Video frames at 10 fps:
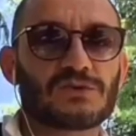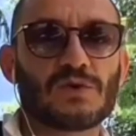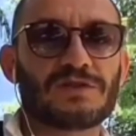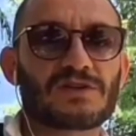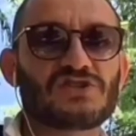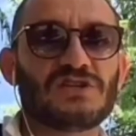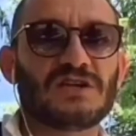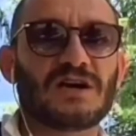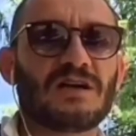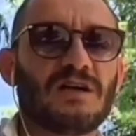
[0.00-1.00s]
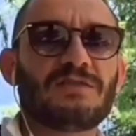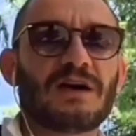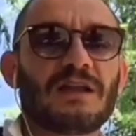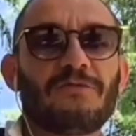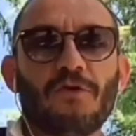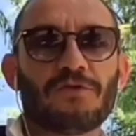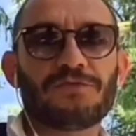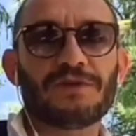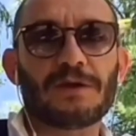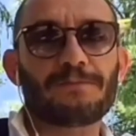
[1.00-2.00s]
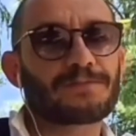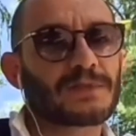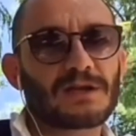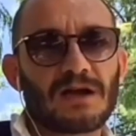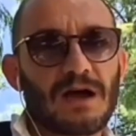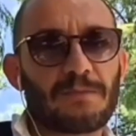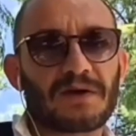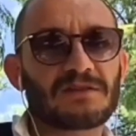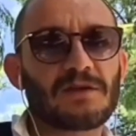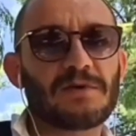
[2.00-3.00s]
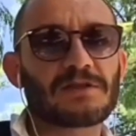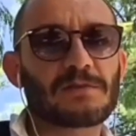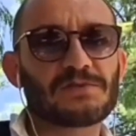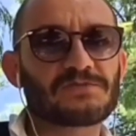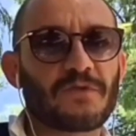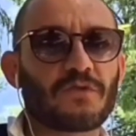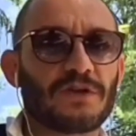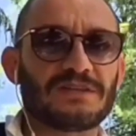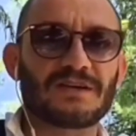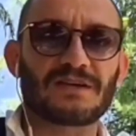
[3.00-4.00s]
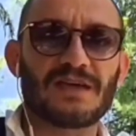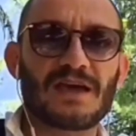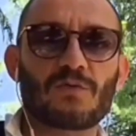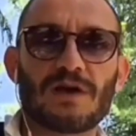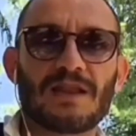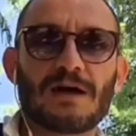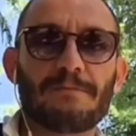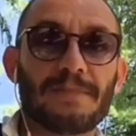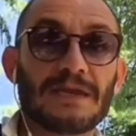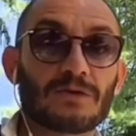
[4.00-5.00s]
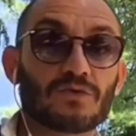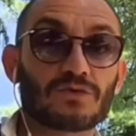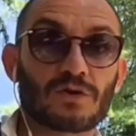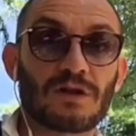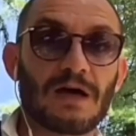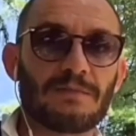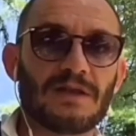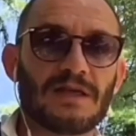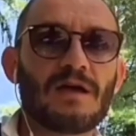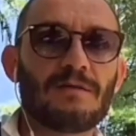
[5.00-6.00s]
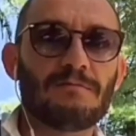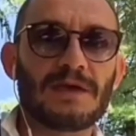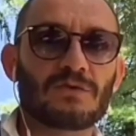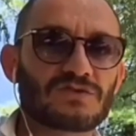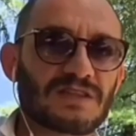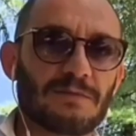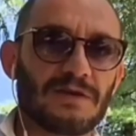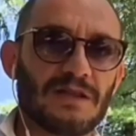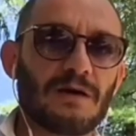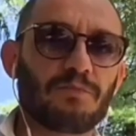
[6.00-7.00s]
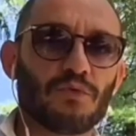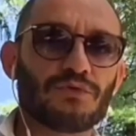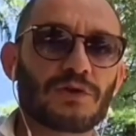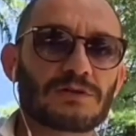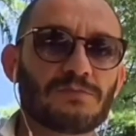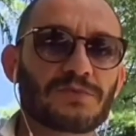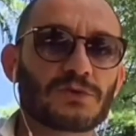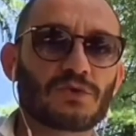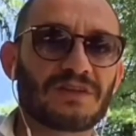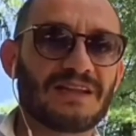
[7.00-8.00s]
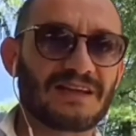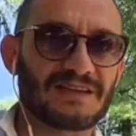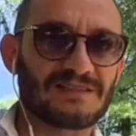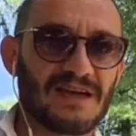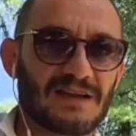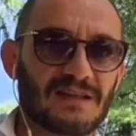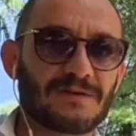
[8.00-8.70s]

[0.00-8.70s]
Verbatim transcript: sua energia dalla fonte apparentemente più sfavorita che è quella meno controllabile, meno stabile appunto la temperatura dell'aria esterna.